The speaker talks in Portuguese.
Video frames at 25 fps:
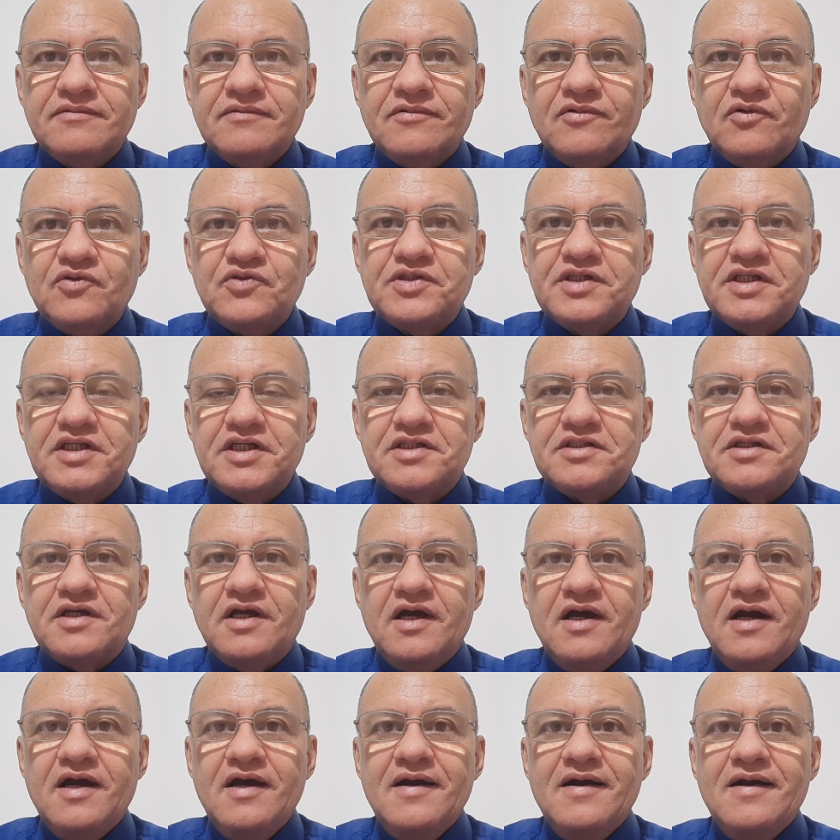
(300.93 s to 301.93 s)
ou seja,
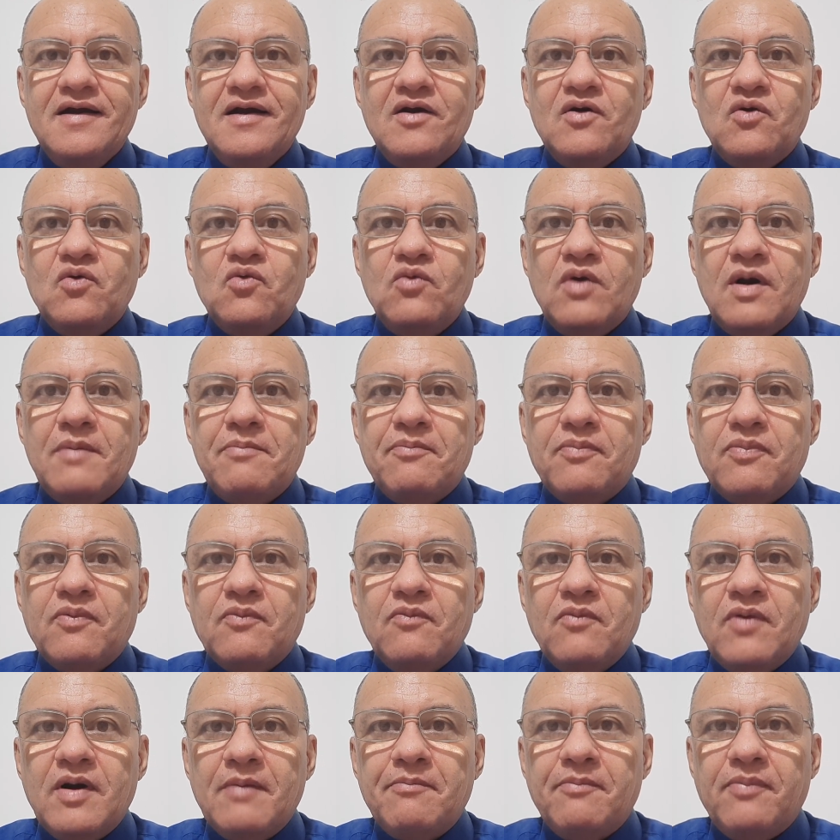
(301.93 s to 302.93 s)
uma,
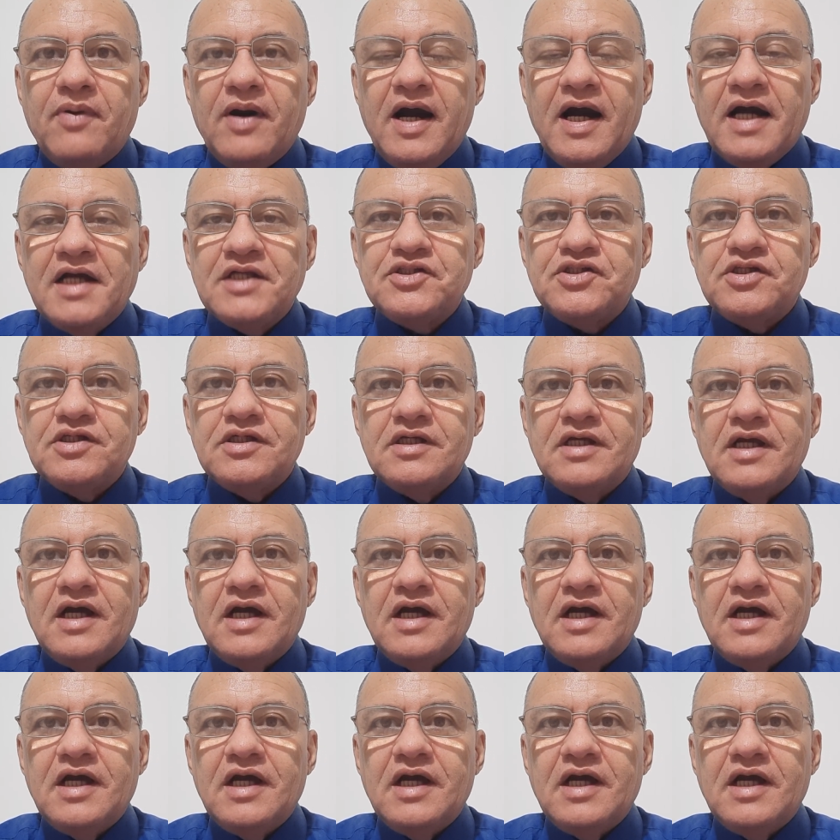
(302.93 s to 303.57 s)
uma parte